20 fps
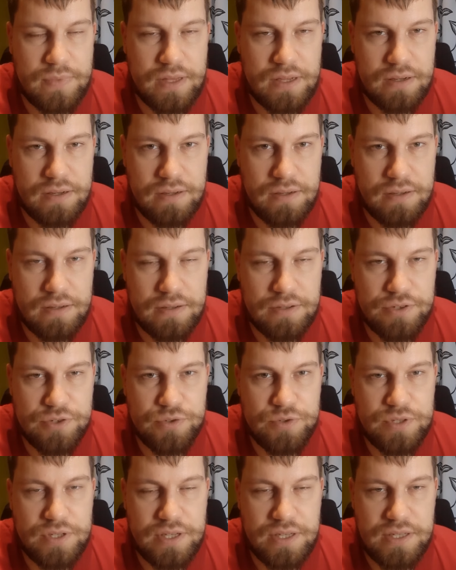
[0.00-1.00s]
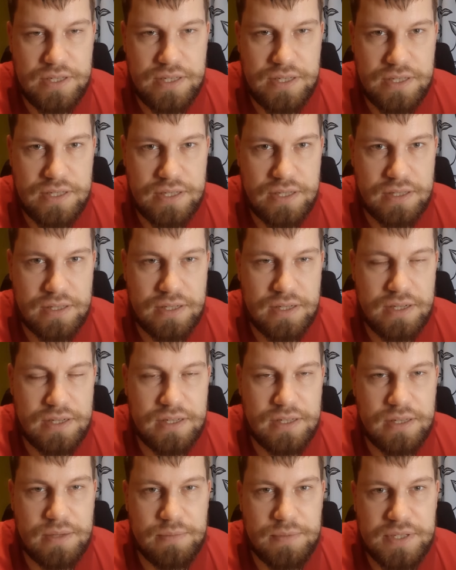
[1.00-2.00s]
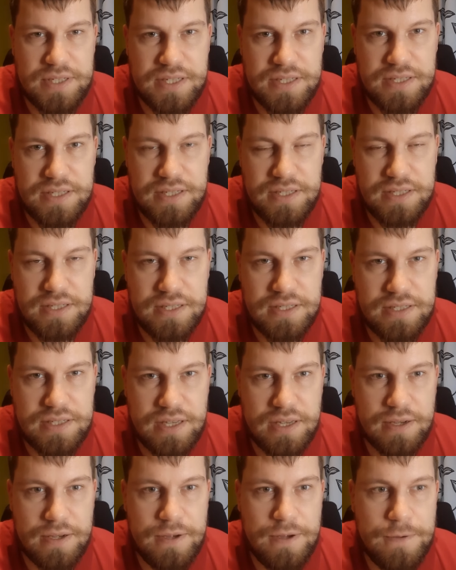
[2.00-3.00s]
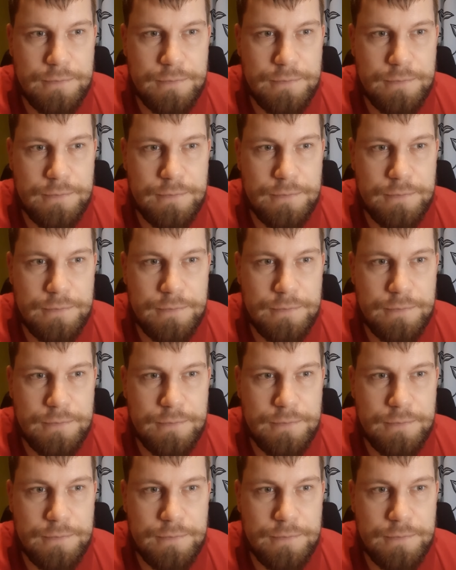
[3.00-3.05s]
жесткие диски, да, или там SSD-диски.